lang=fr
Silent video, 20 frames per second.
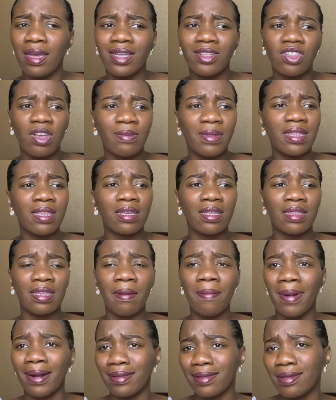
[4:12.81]
Tu as peut-être été
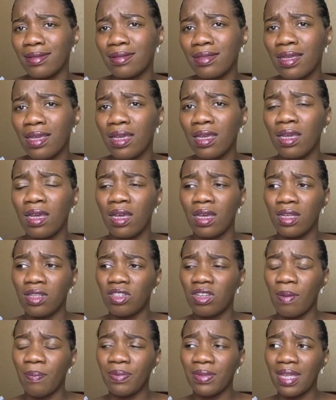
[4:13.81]
maltraité,
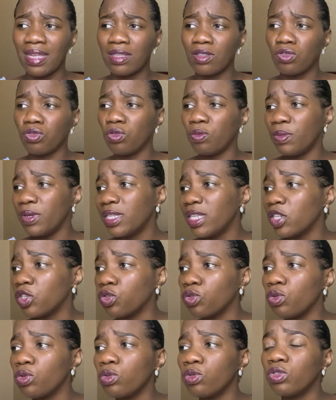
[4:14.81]
tu as peut-être subi des
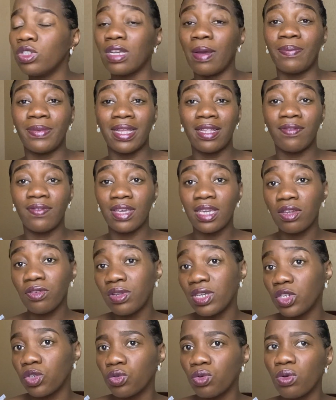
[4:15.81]
choses, tu as peut-être vécu
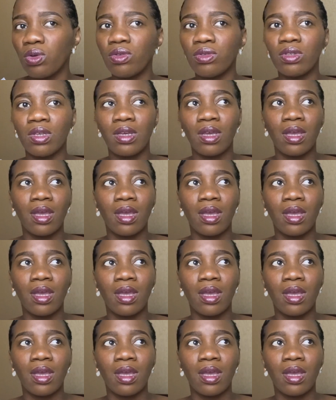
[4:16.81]
des choses.